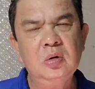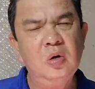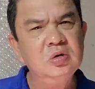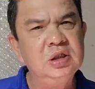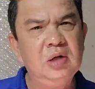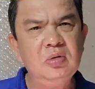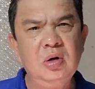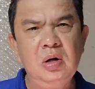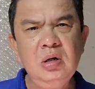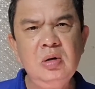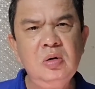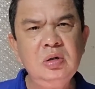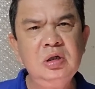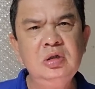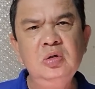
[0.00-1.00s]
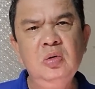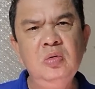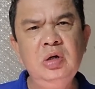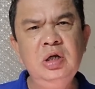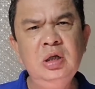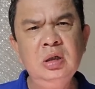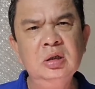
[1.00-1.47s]
còn sau đó đo thì
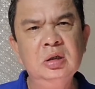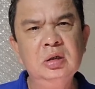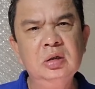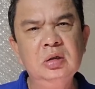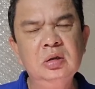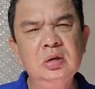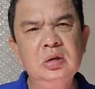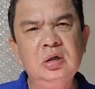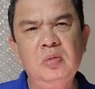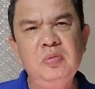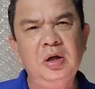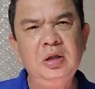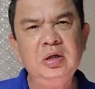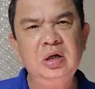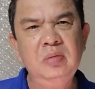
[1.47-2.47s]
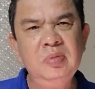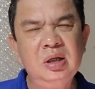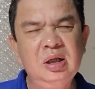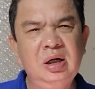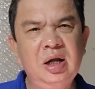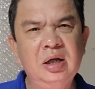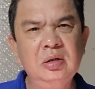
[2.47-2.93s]
vô lý không phải thời
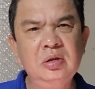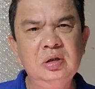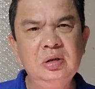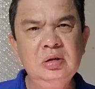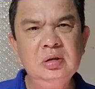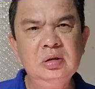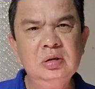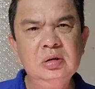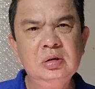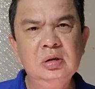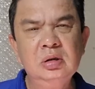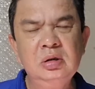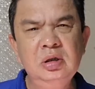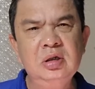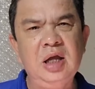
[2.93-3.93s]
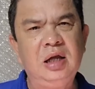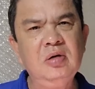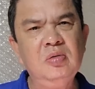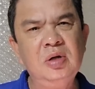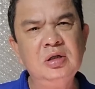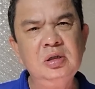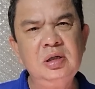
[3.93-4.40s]
điểm gây tai nạn nữa nhưng
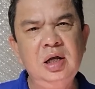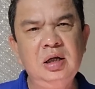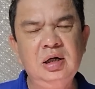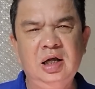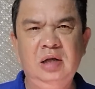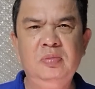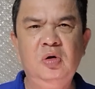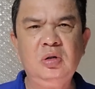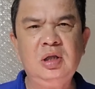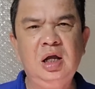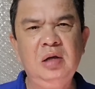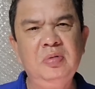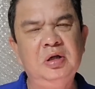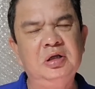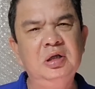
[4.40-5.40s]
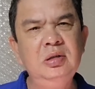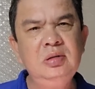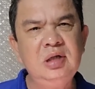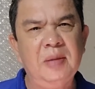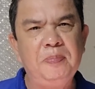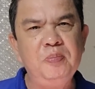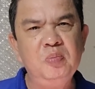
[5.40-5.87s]
các cơ quan chức năng lại bó tay và chỉ
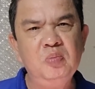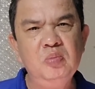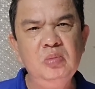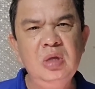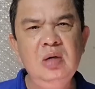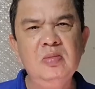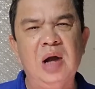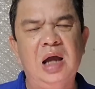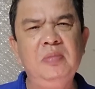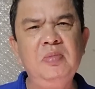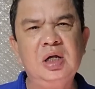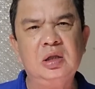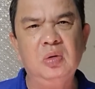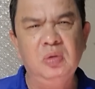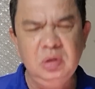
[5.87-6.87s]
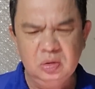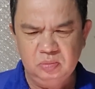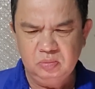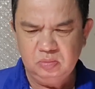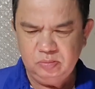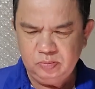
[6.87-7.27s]
lập biên bản mà thôi